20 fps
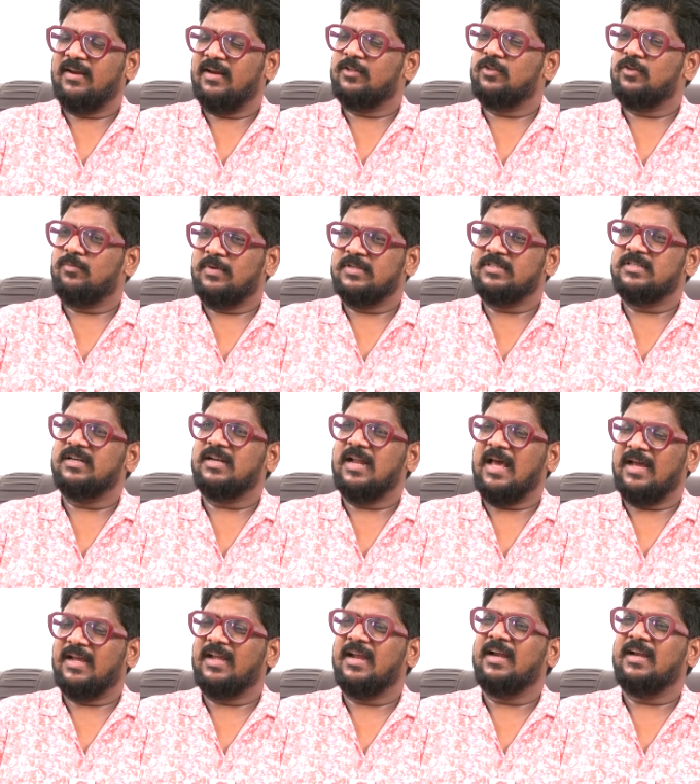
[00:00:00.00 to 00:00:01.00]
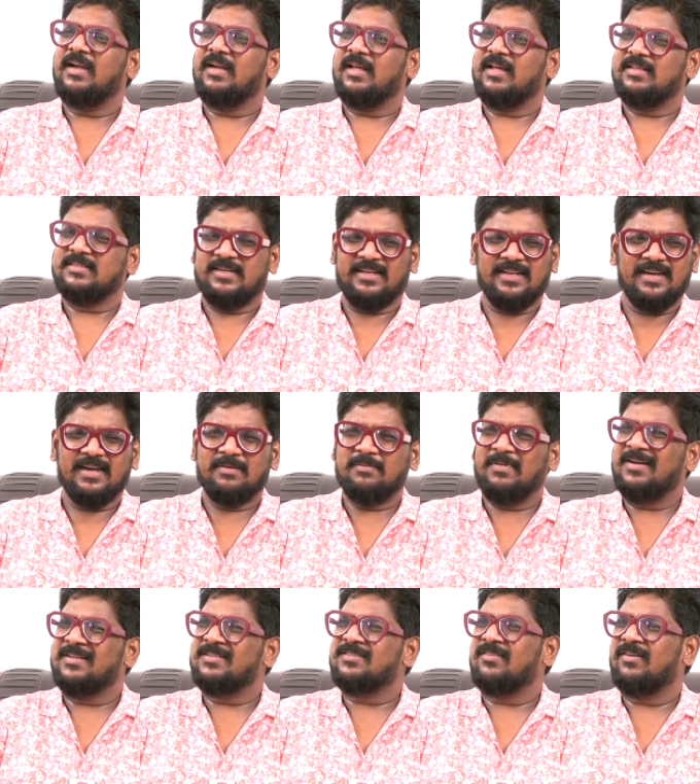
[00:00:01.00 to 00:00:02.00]
వీళ్ళతో మధ్యలో నాకేంటి అసలు
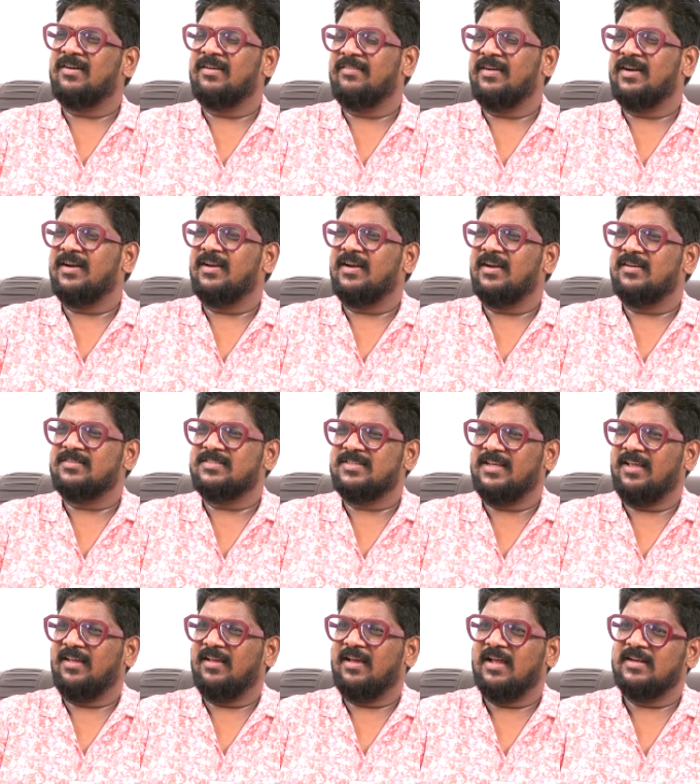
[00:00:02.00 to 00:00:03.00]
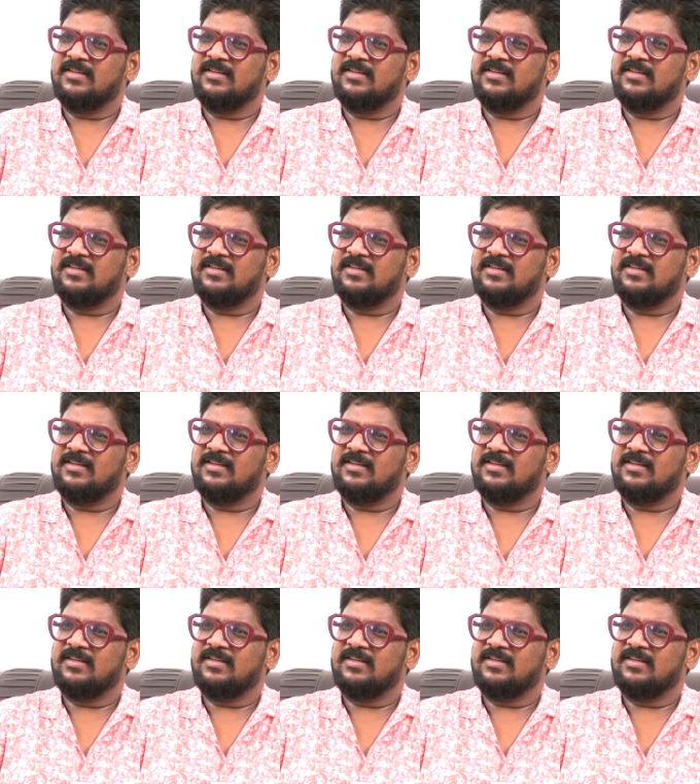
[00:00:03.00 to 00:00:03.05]
వీళ్ళని పట్టించుకోవడం ఏంటి నేను వచ్చి